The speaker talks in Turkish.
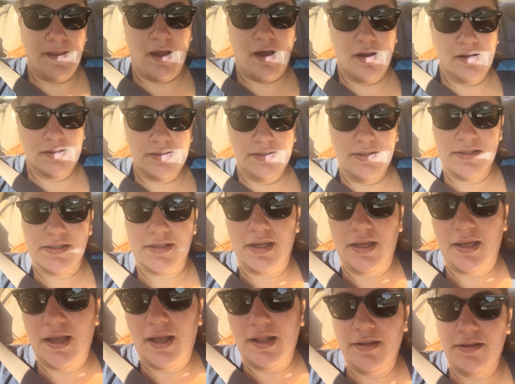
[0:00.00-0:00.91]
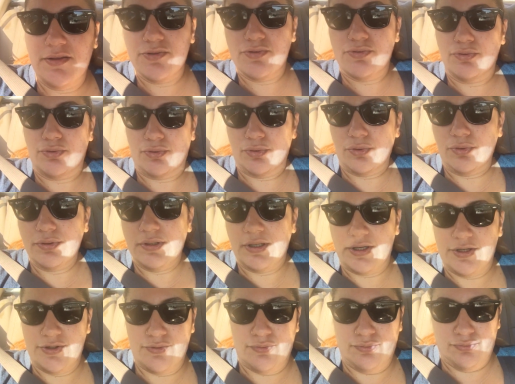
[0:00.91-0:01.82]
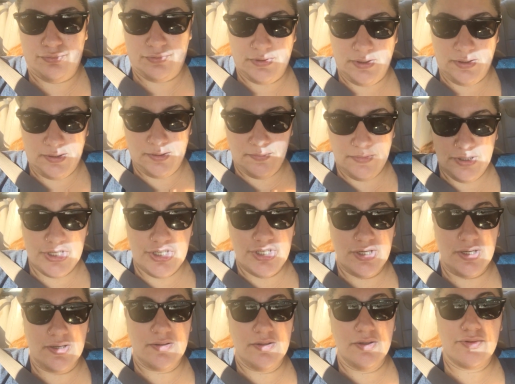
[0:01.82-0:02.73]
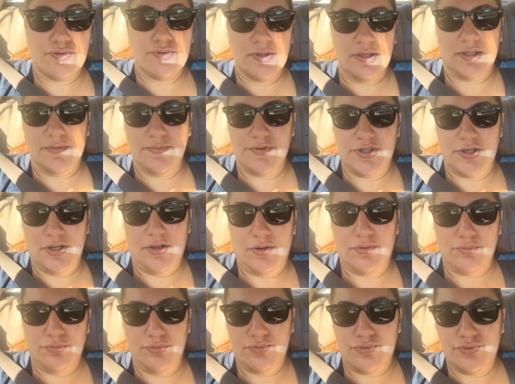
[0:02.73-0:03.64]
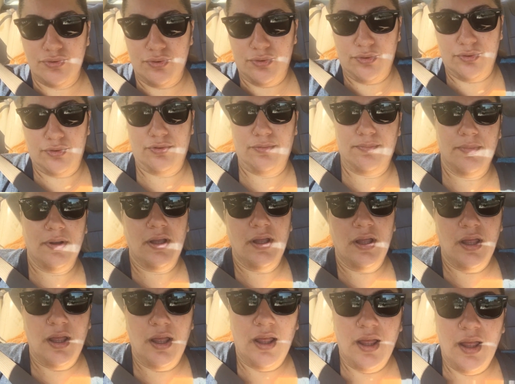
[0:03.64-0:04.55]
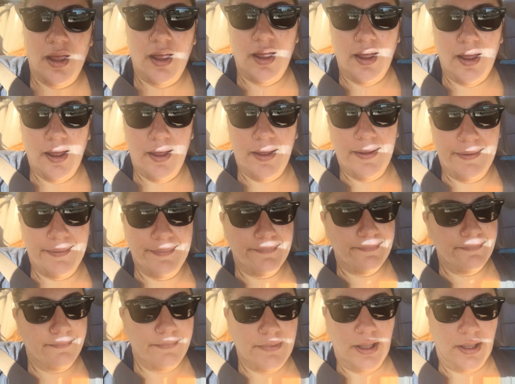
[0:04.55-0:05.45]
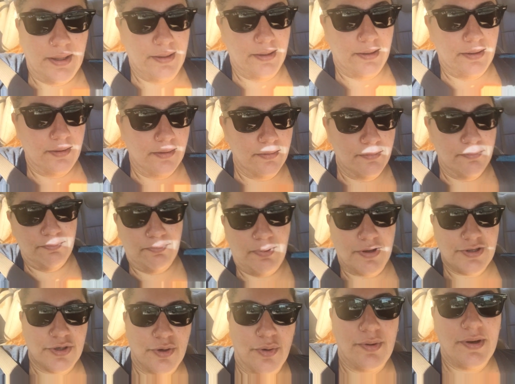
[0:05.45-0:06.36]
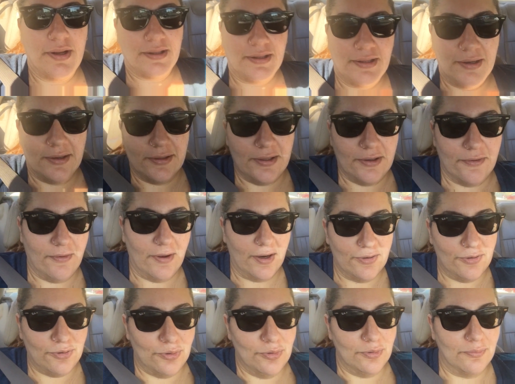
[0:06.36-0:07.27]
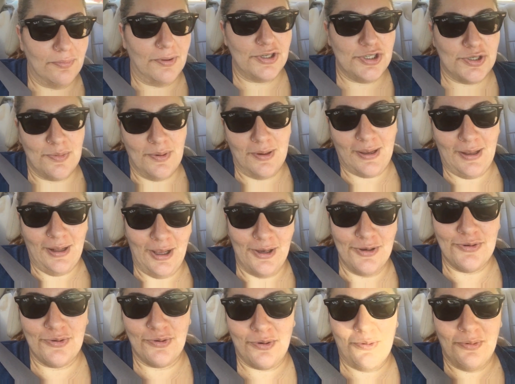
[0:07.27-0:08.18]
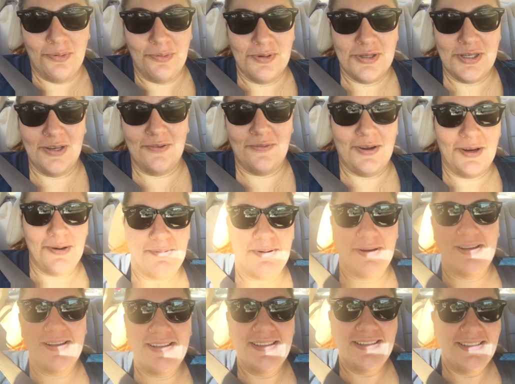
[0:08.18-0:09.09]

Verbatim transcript: aklınız hayaliniz durur. O derece unutkanım. İş yerinde sürekli bir şeyler unutuyorum. Ee, yani başka örnekleri de var. Dün başıma gelen çok komik bir şey var ama